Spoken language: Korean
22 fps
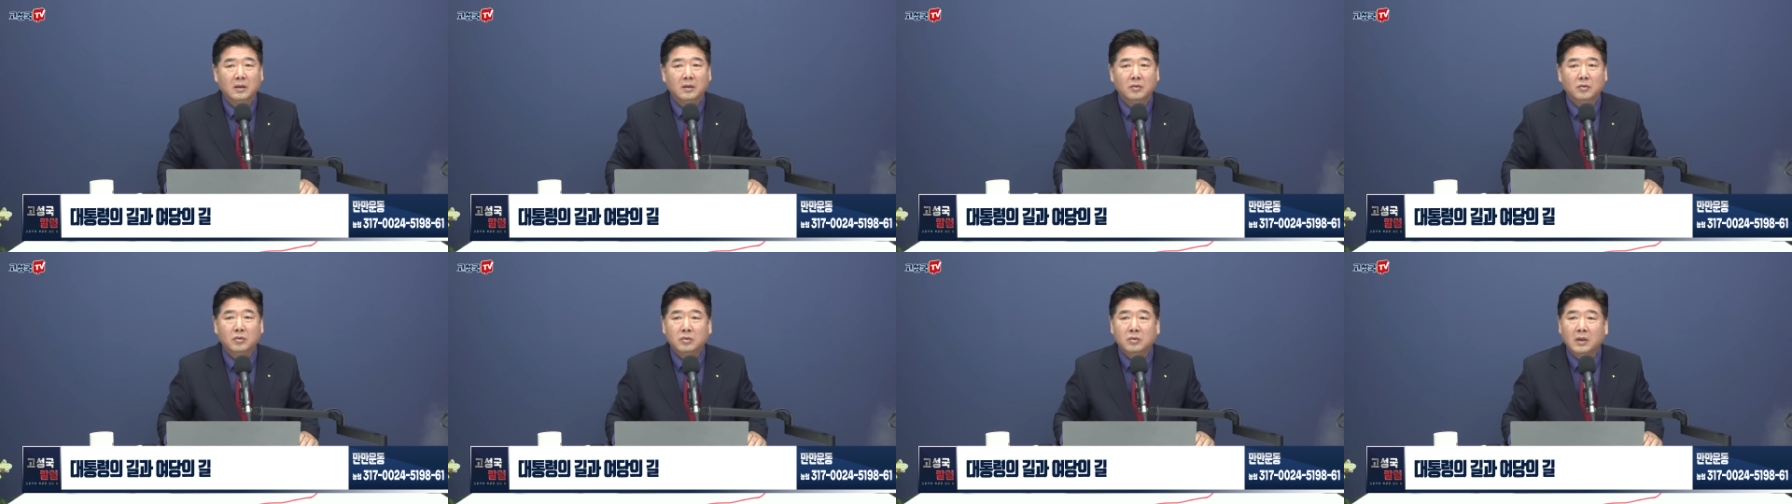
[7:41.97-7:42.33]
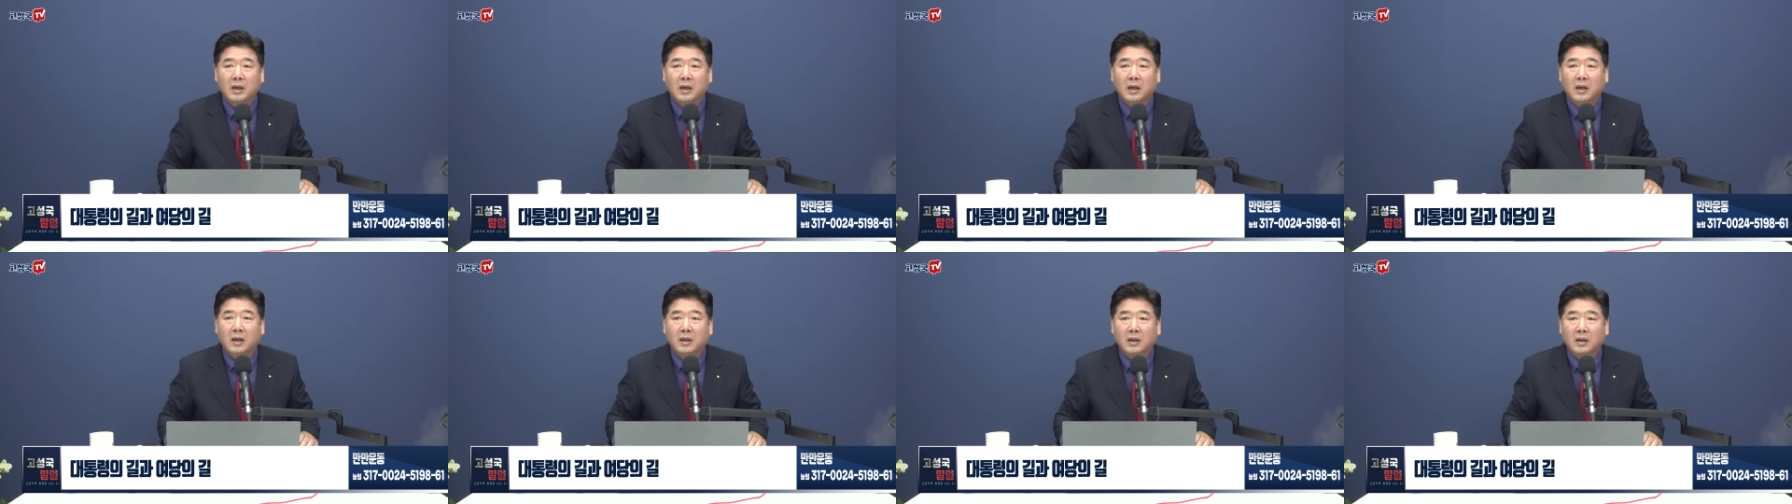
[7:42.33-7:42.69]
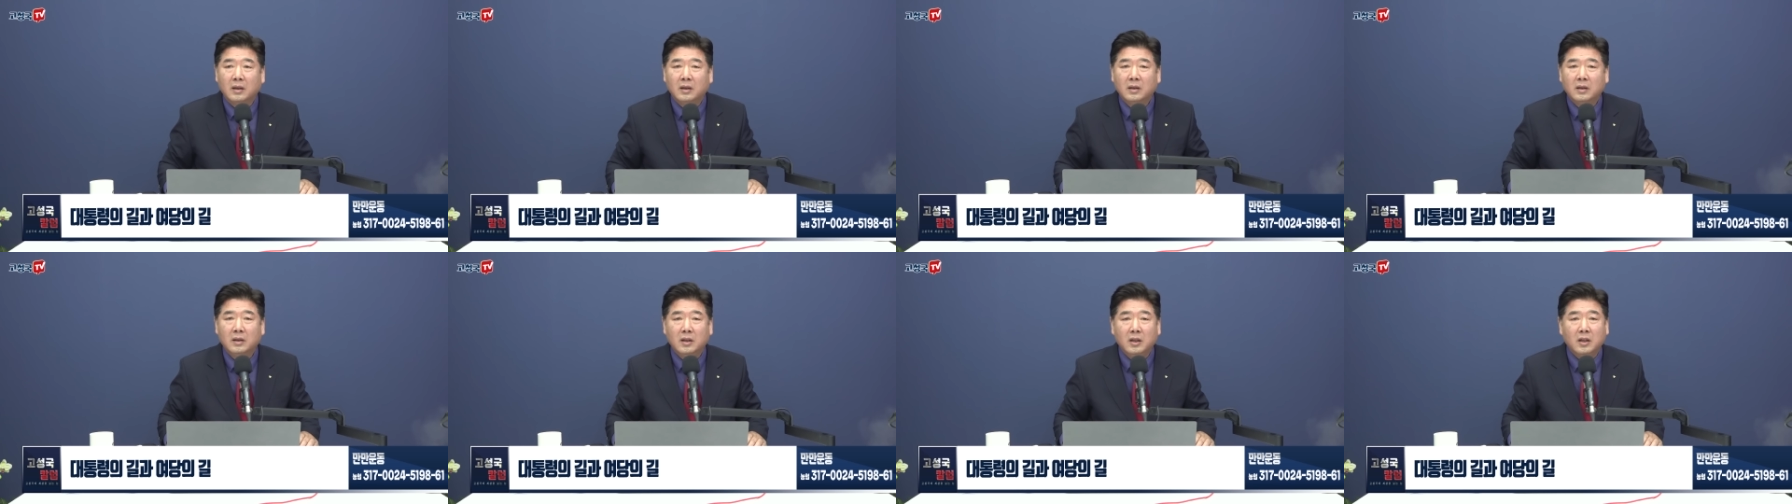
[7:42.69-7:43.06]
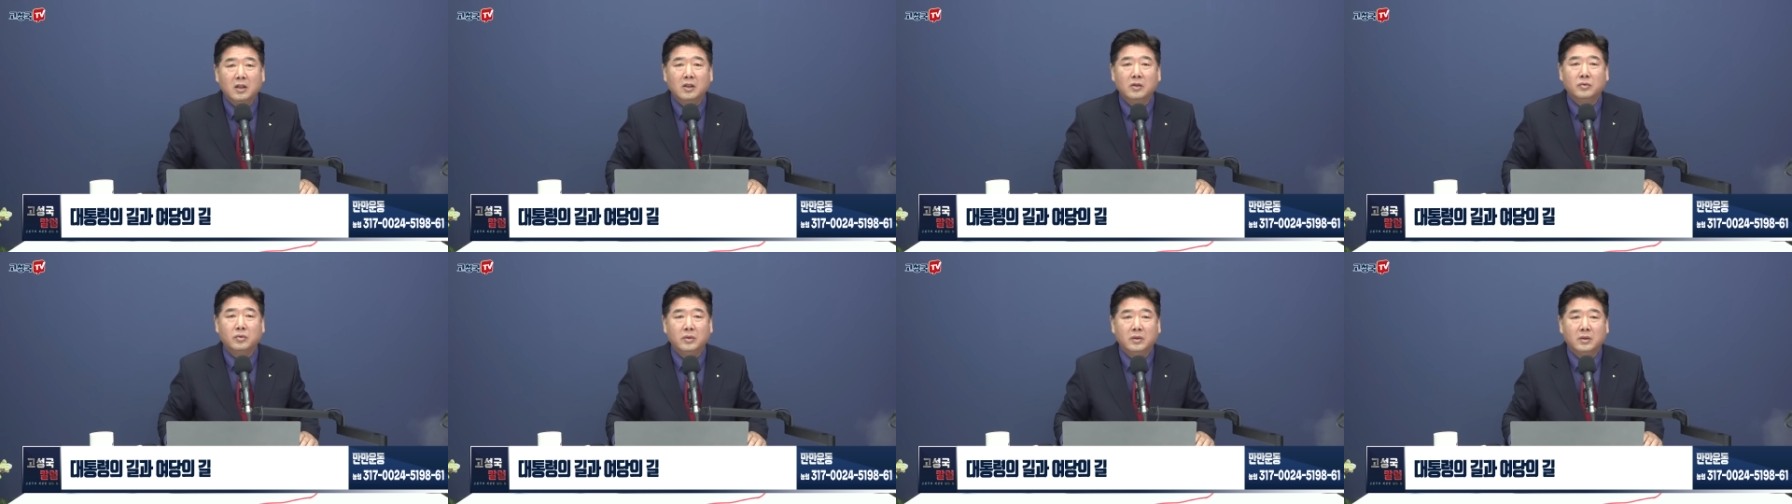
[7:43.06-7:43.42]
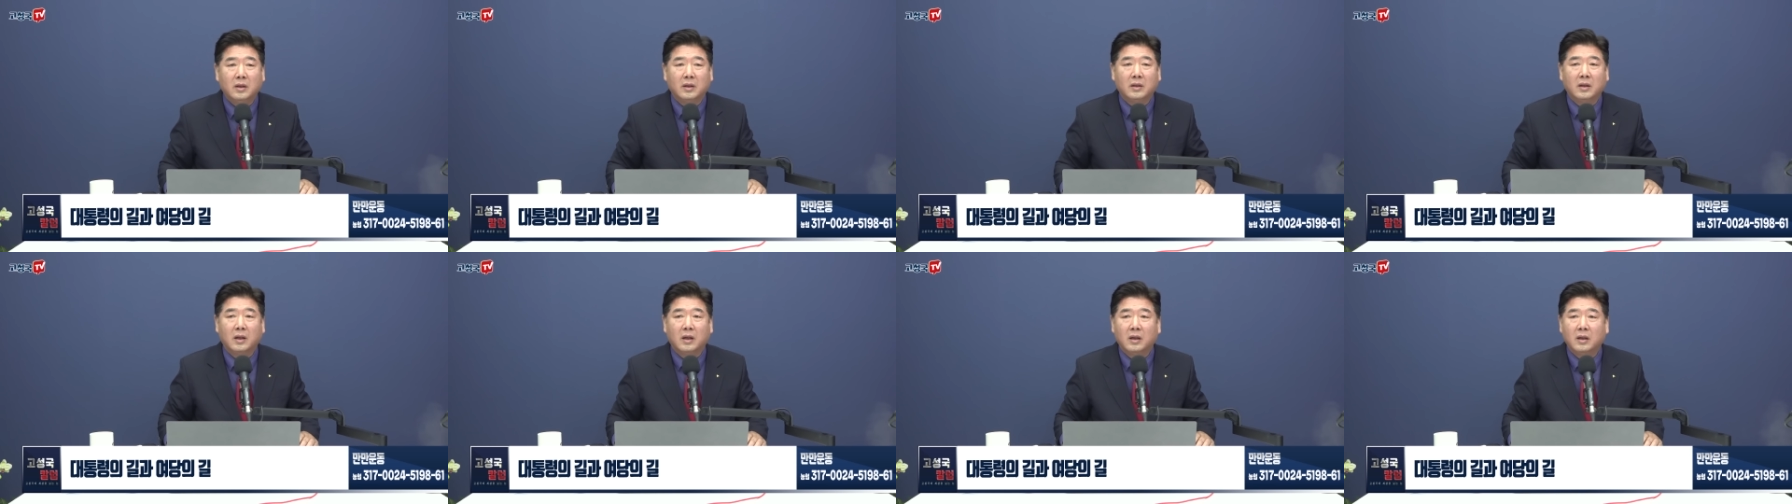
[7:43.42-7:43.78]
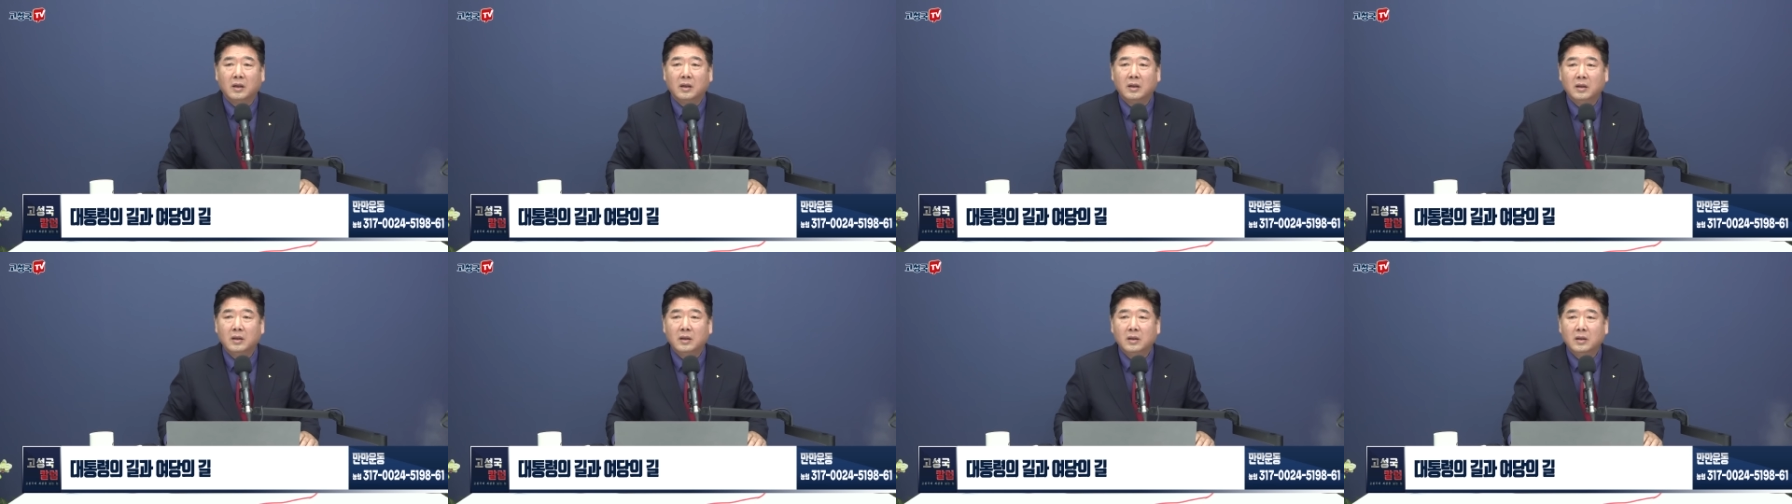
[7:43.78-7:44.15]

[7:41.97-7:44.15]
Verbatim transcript: 누구나 이길 수 있었다.